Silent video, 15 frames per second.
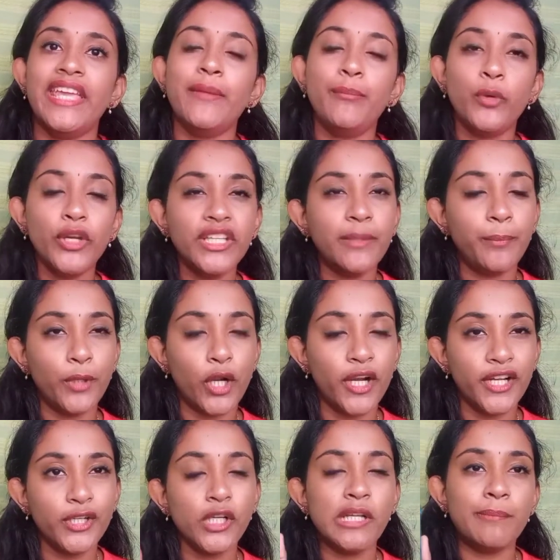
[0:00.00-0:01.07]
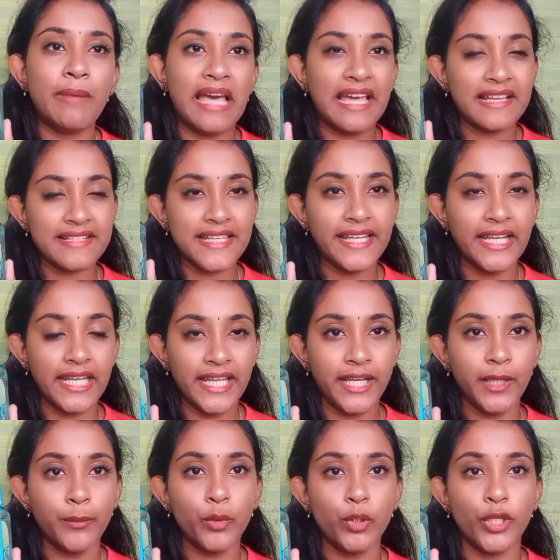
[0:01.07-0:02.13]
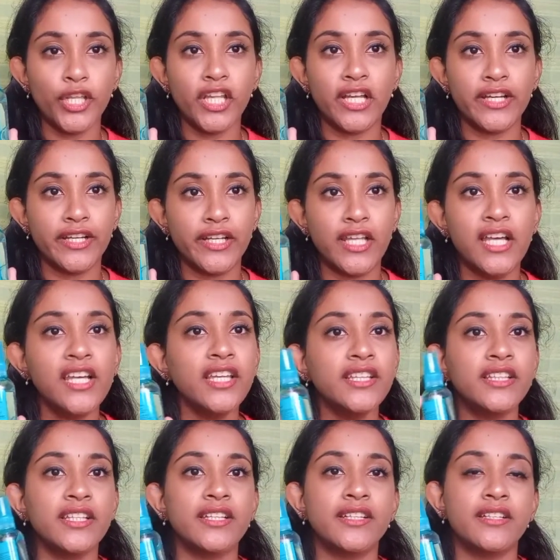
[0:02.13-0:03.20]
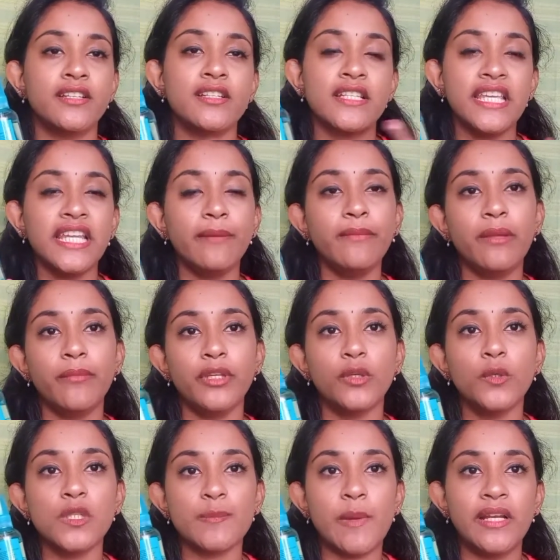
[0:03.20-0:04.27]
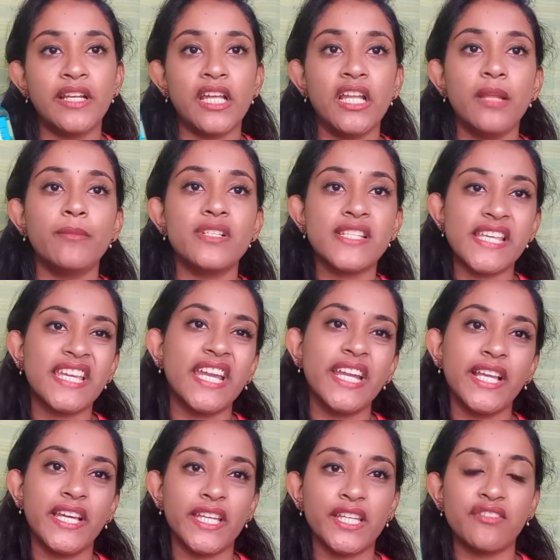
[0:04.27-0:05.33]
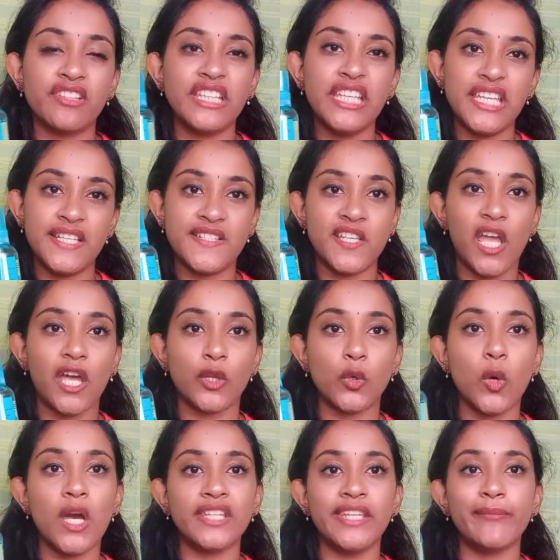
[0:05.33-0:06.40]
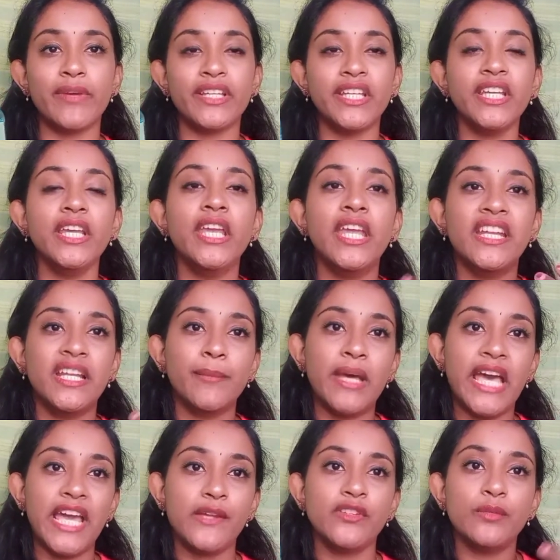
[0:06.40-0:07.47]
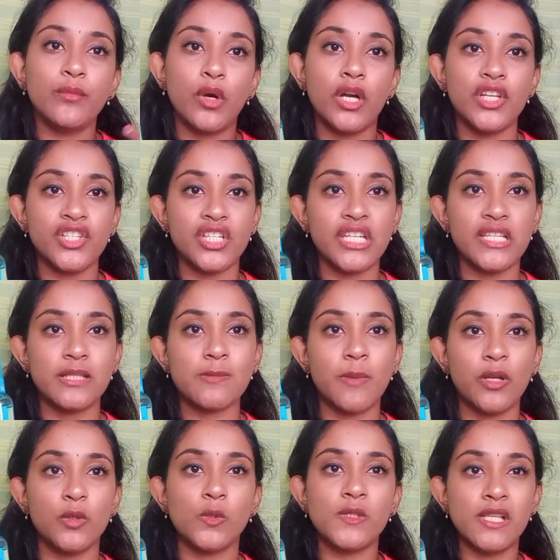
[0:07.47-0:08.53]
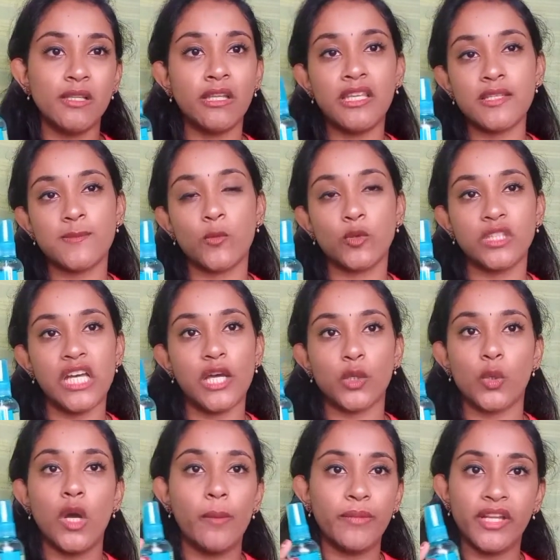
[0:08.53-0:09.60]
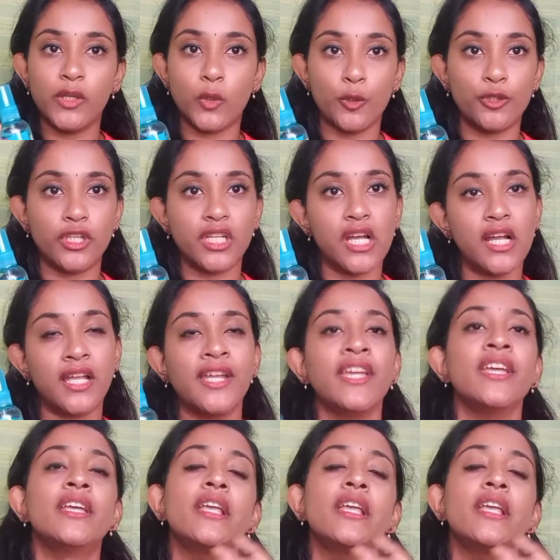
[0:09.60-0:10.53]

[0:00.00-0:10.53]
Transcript: இப்போ இந்த ப்ராடக்டோட பேக் சைடில் என்ன போட்டிருக்காங்கன்னா இந்த சீரம் நம்ம யூஸ் பண்ணால் நம்ம சிக் எடுக்கிறதுக்கு வந்து ஈஸியாக இருக்கும் அதே மாதிரி நம்ம ஹேர் வந்து மாய்ஸ்சரைஸ் பண்ணும் சில்கி ஸ்மூத்தாக இருக்கும் அப்படின்னு கொடுத்துருக்காங்க